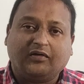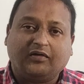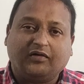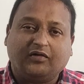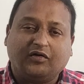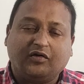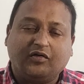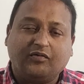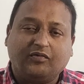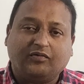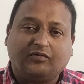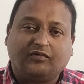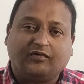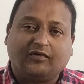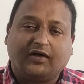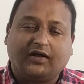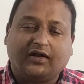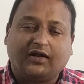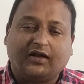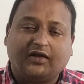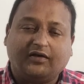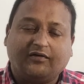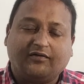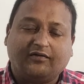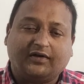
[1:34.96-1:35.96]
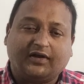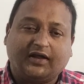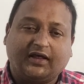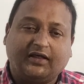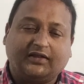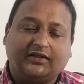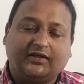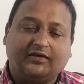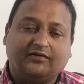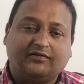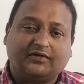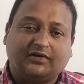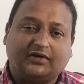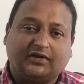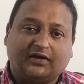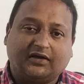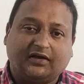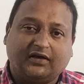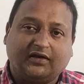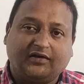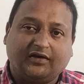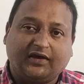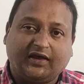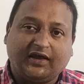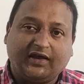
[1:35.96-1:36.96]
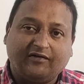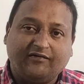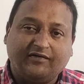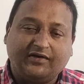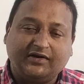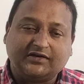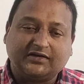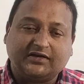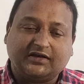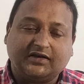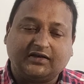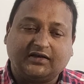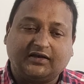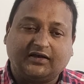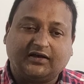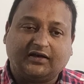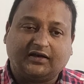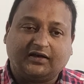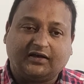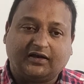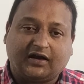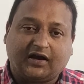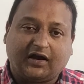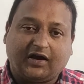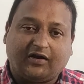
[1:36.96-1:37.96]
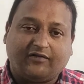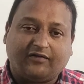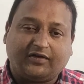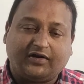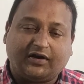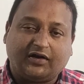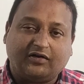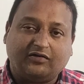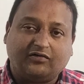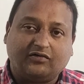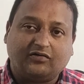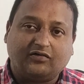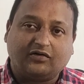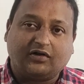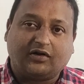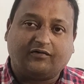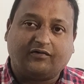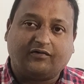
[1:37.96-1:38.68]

గ్రూప్ ద్వారా ఎవరైతే ఈవెంట్స్కి కావాలనుకున్న